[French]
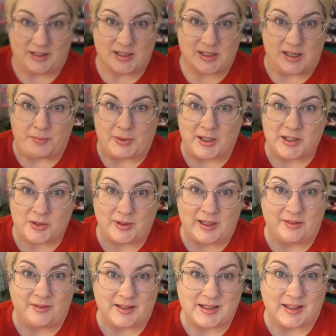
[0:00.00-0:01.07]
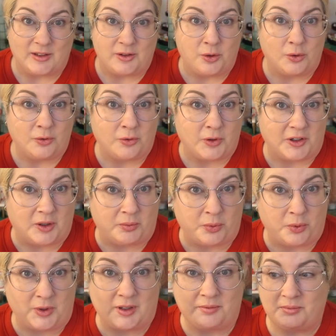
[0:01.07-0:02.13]
dire, je l'ai passé au lave-vaisselle deux fois
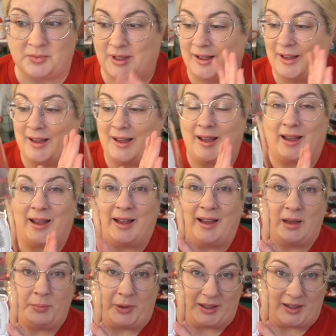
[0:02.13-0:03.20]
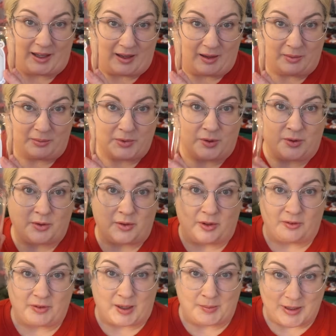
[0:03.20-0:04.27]
depuis impeccable. Donc, euh,
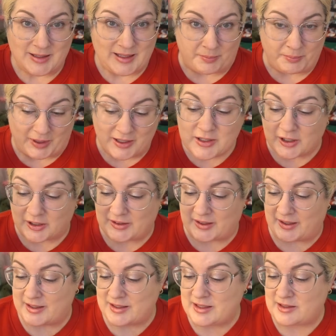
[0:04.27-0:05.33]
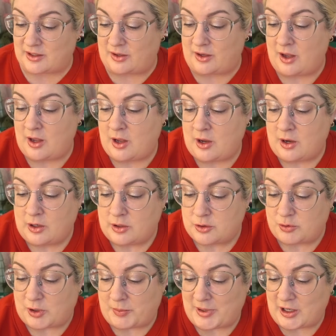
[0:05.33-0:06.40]
vraiment, ça passe le test. Je
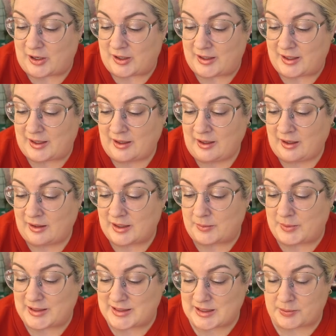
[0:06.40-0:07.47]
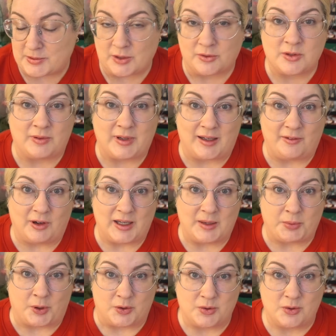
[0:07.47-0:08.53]
vous remets le lien dans ma description si vous voulez aller voir les
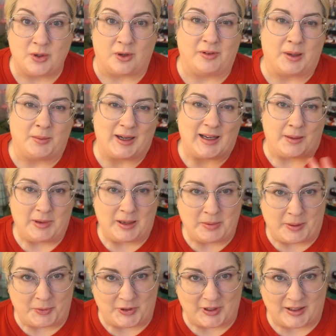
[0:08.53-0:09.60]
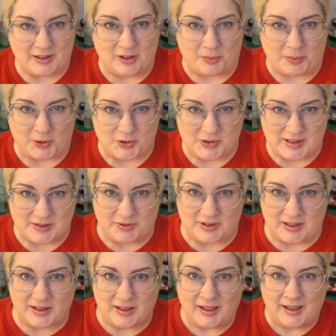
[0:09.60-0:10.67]
produits. Ils ont vraiment de la belle papeterie de
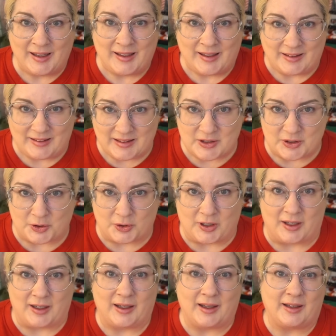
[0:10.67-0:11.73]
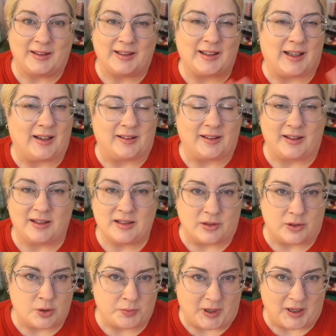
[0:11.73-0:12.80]
productivité, des autocollants, des calendriers, c'est
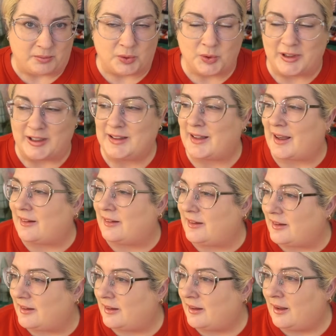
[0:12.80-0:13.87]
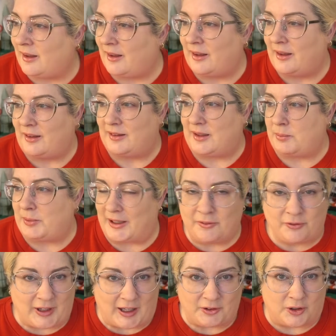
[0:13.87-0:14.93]
super beau, des carnets, des
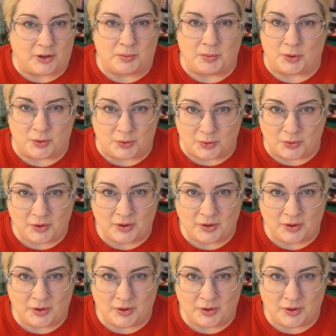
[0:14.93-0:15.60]
planificateurs de menus.